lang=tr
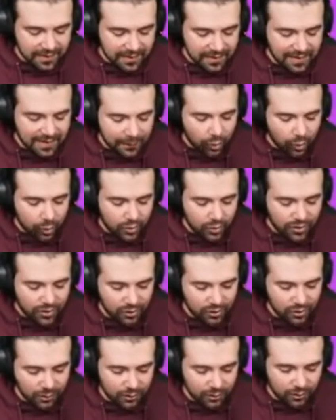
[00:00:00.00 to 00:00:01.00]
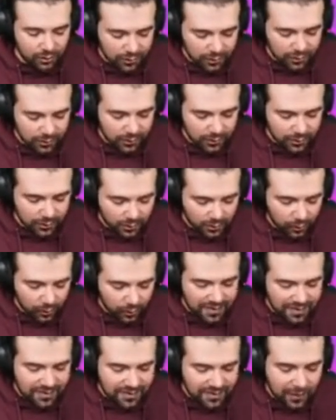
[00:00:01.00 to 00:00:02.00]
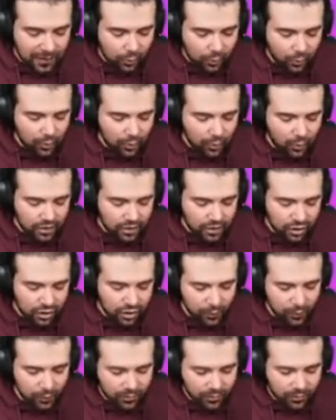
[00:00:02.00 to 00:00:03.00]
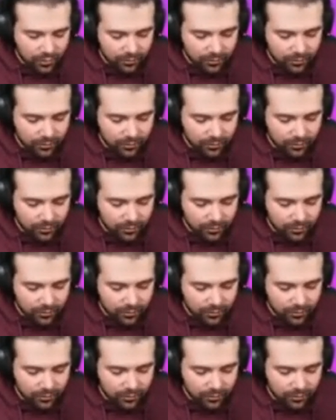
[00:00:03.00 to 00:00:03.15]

hep oyunu taşıdı. Orada Spike oyunu taşıyamıyor ki.